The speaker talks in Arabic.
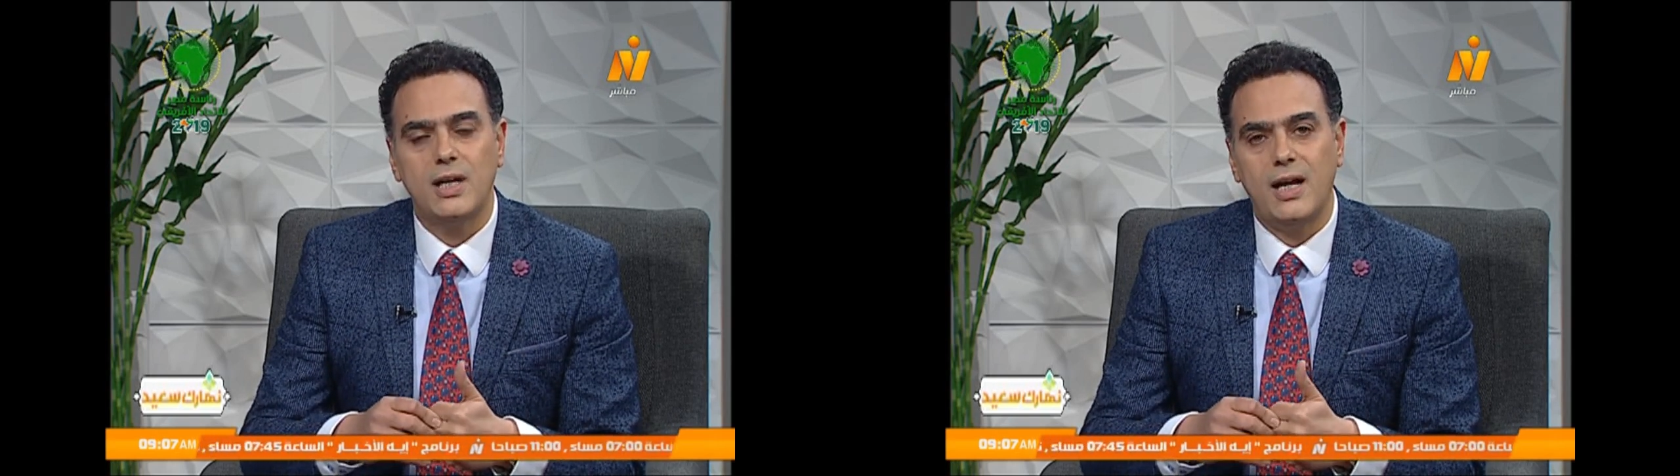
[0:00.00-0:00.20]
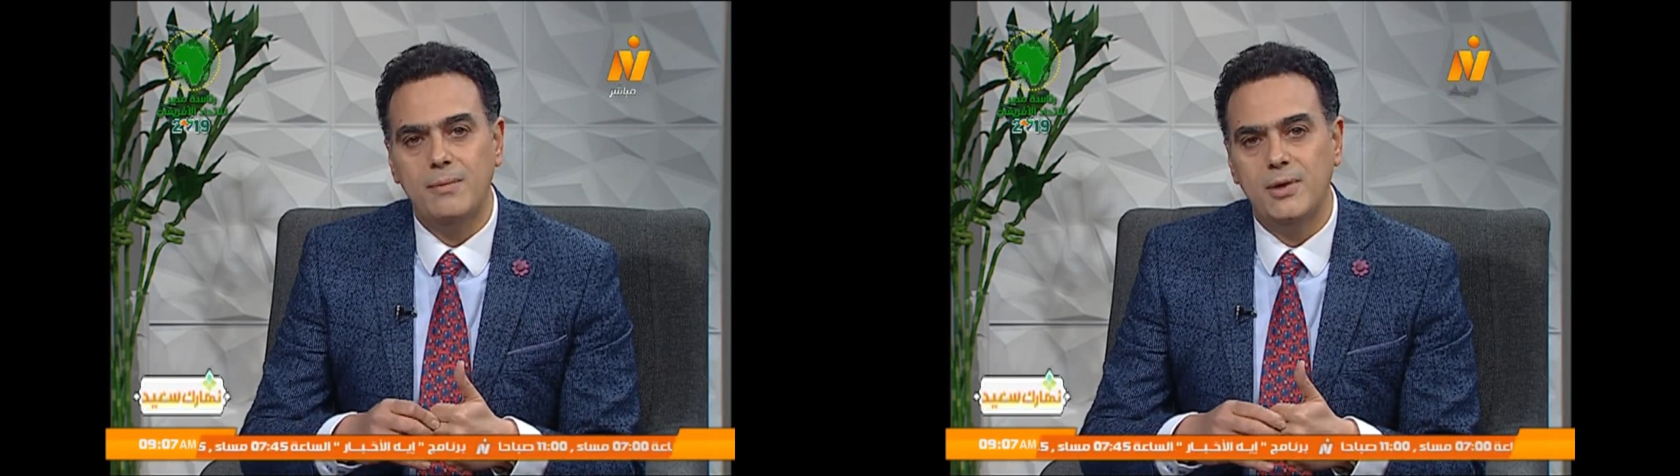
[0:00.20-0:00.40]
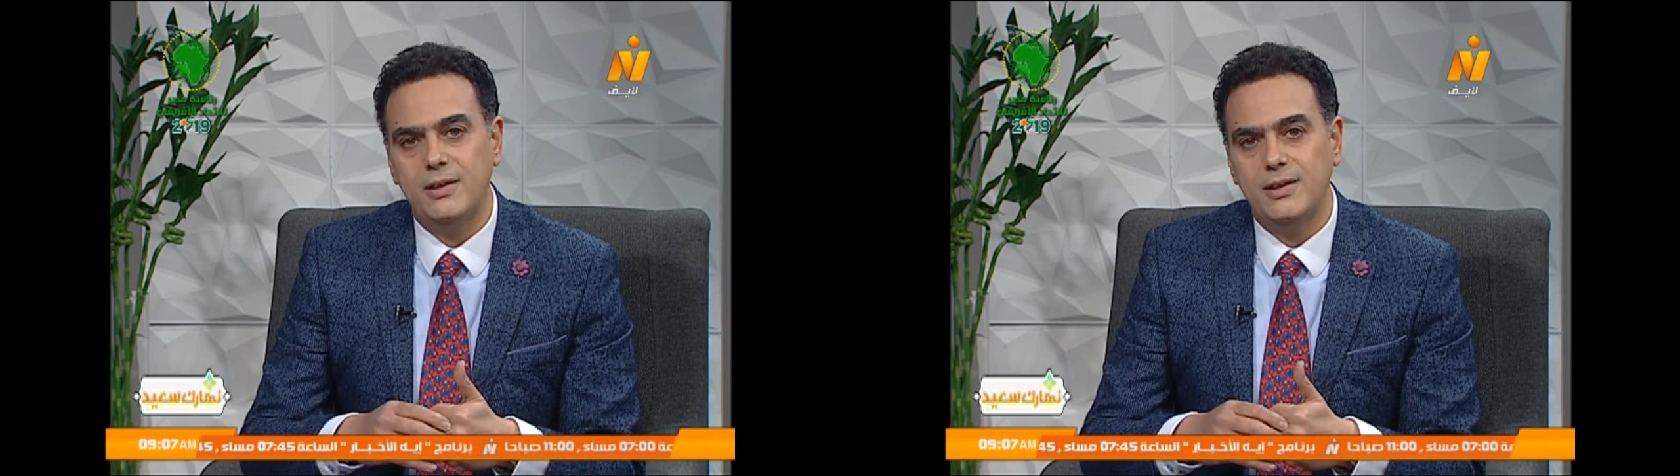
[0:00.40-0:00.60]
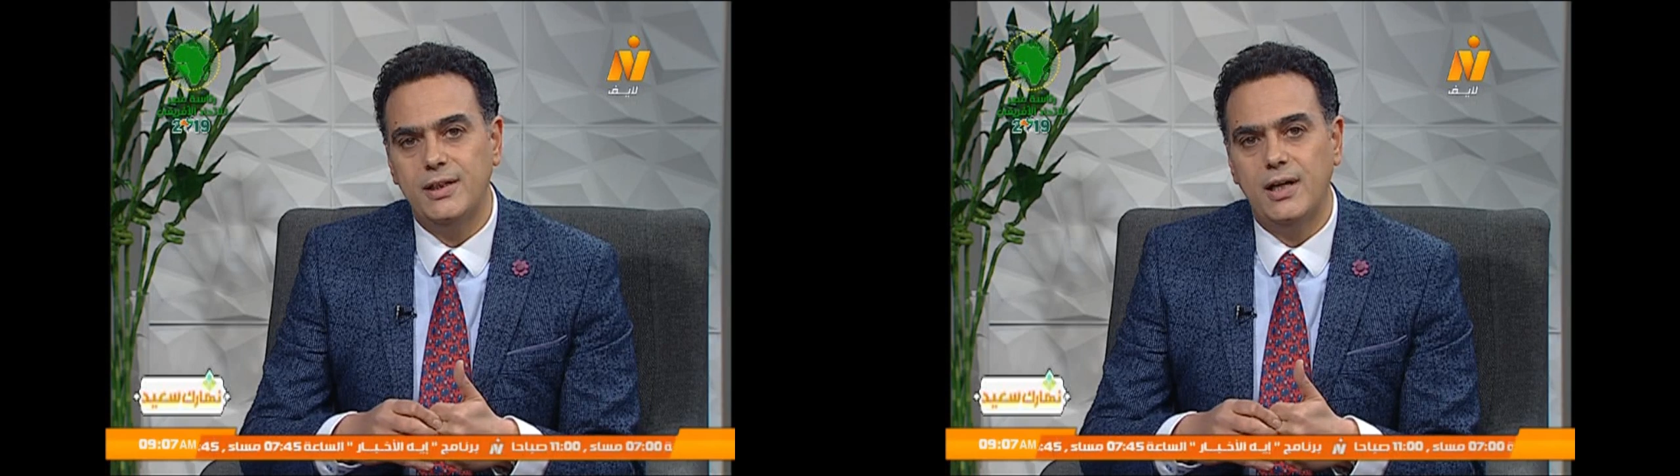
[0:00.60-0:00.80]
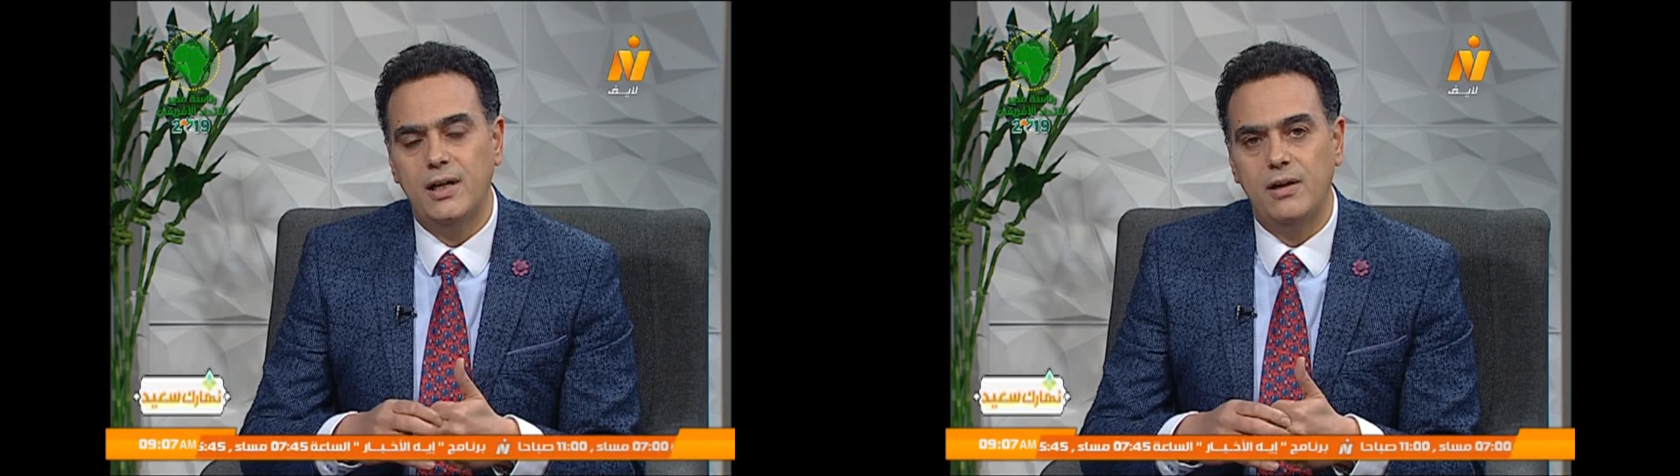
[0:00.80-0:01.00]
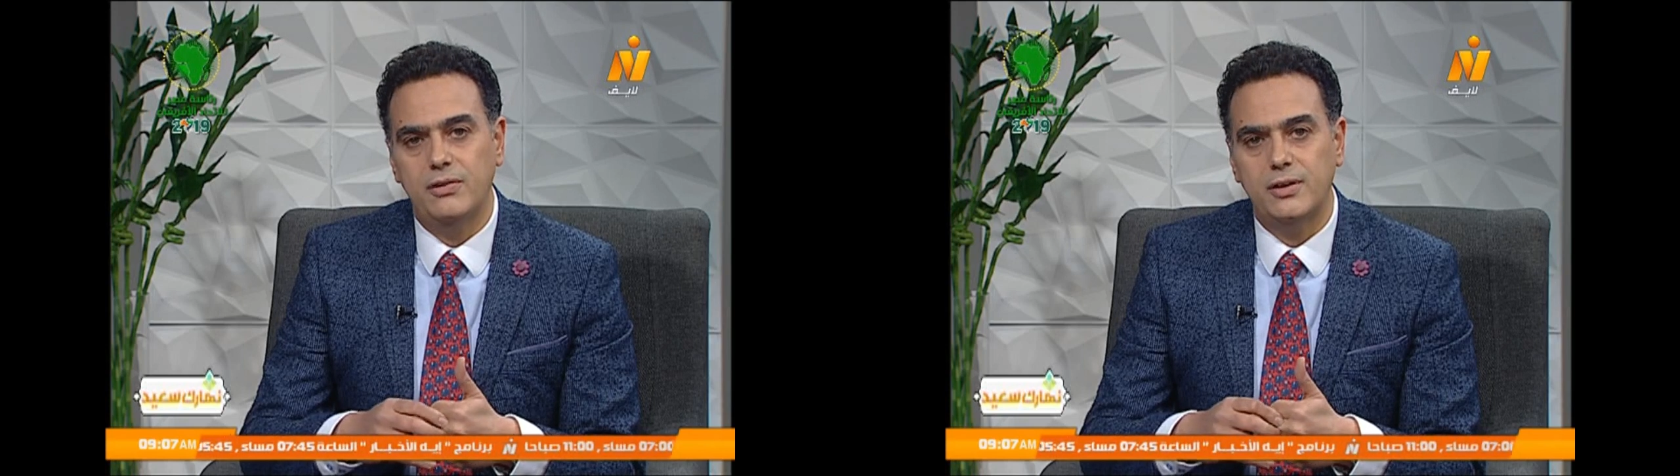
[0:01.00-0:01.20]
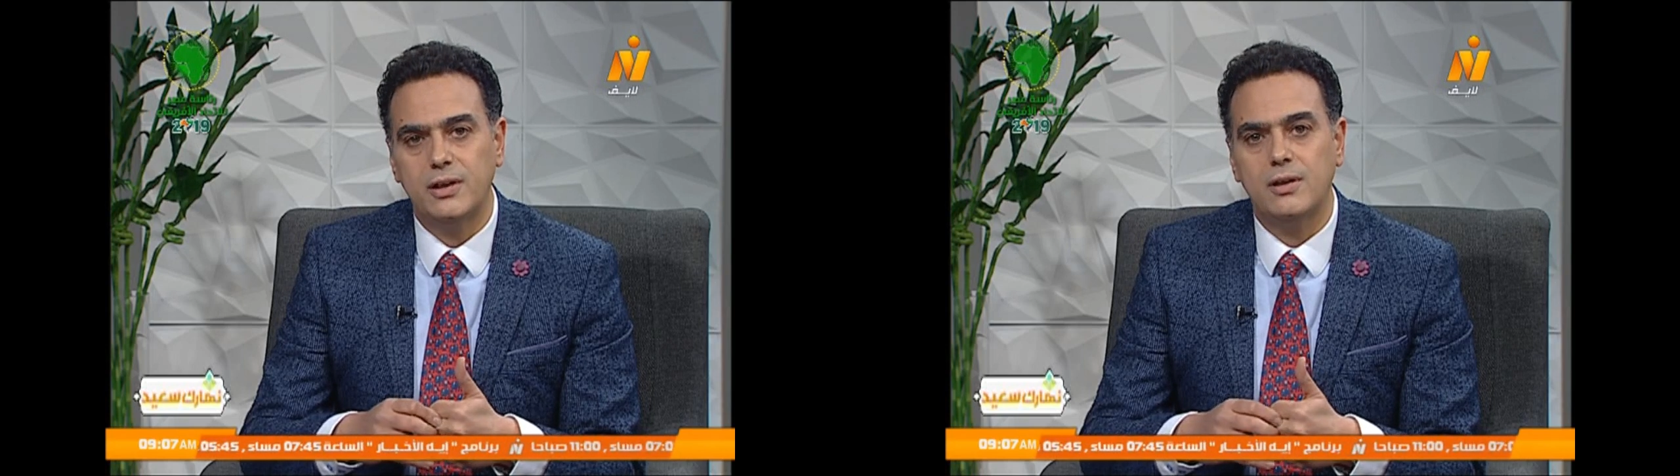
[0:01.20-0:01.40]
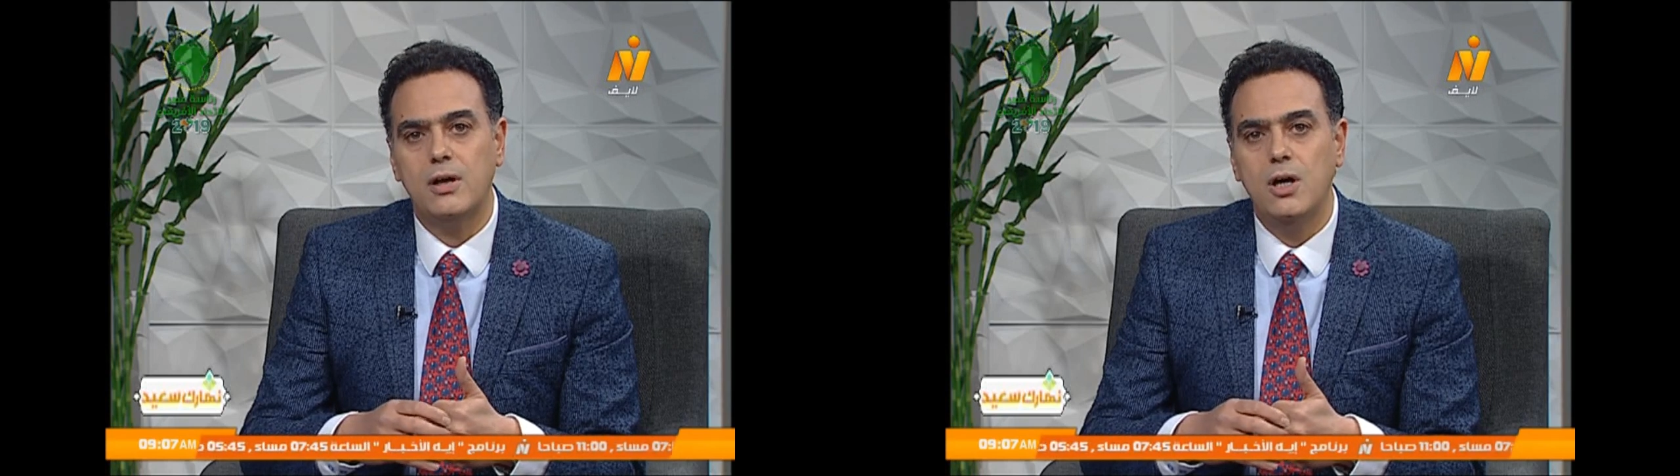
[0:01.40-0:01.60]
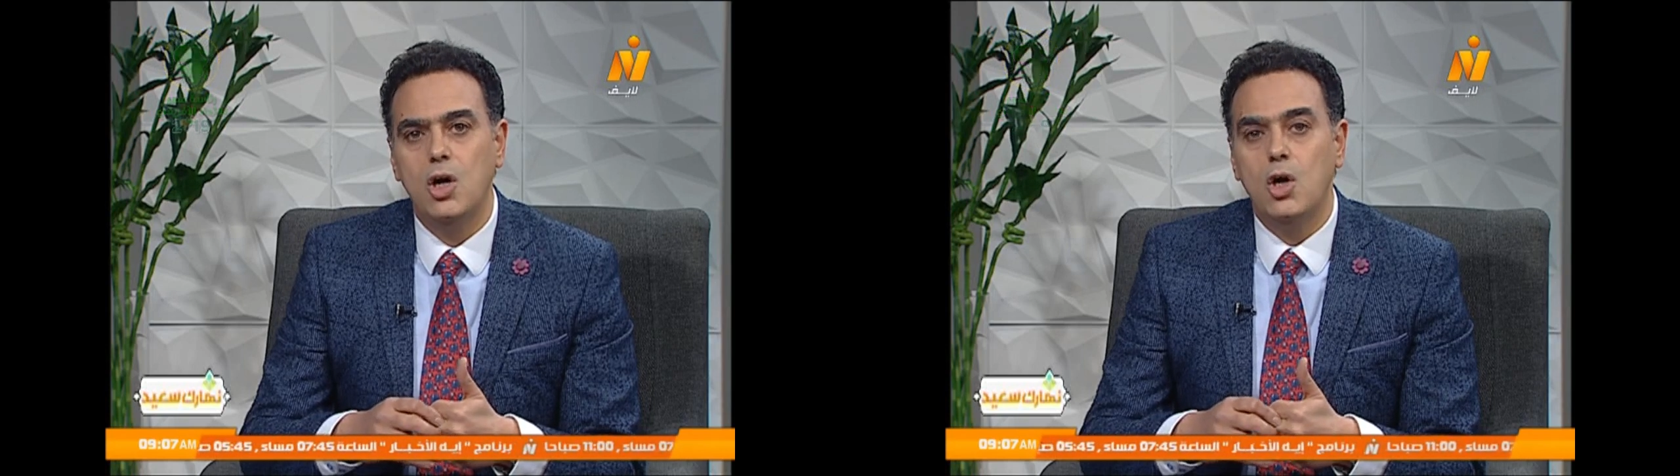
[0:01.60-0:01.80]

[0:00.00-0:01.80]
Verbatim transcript: العمل للافارقه